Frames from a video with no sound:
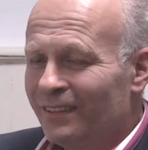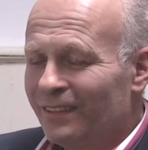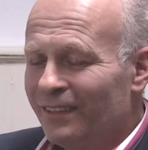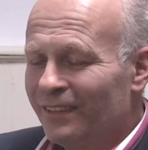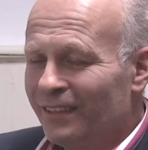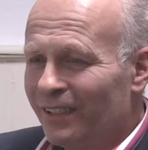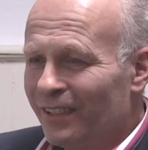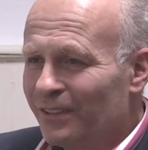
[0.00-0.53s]

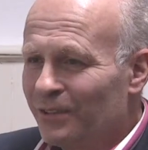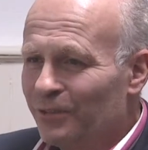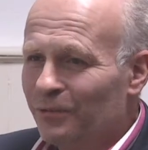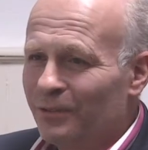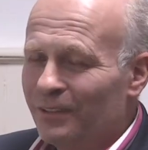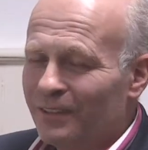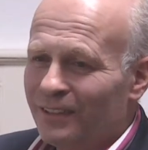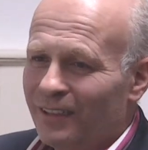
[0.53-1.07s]

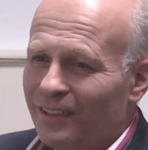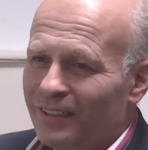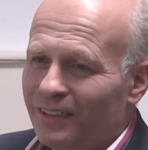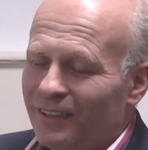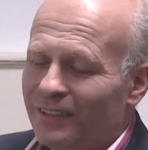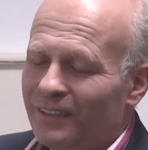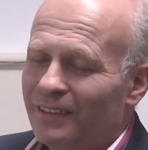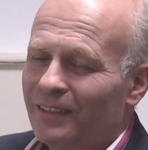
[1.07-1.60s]
Integration ist daran,
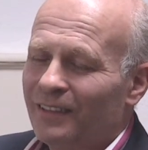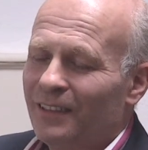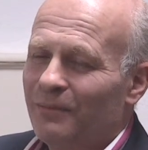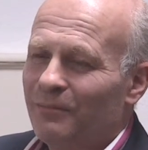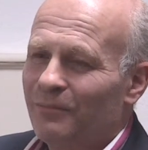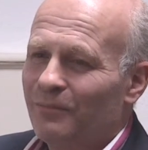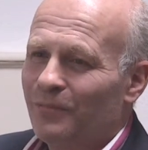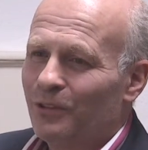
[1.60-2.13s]
dass
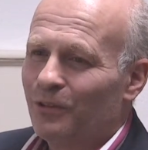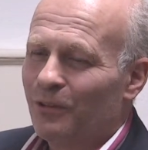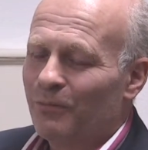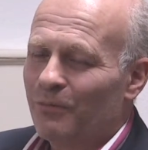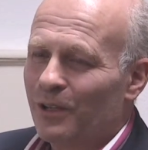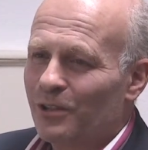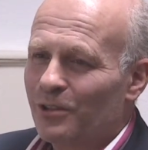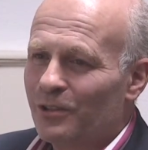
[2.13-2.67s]
eben junge
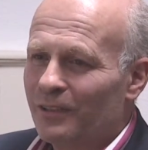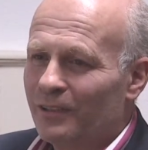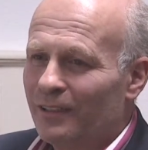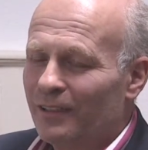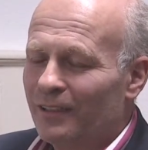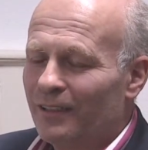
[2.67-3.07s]
Menschen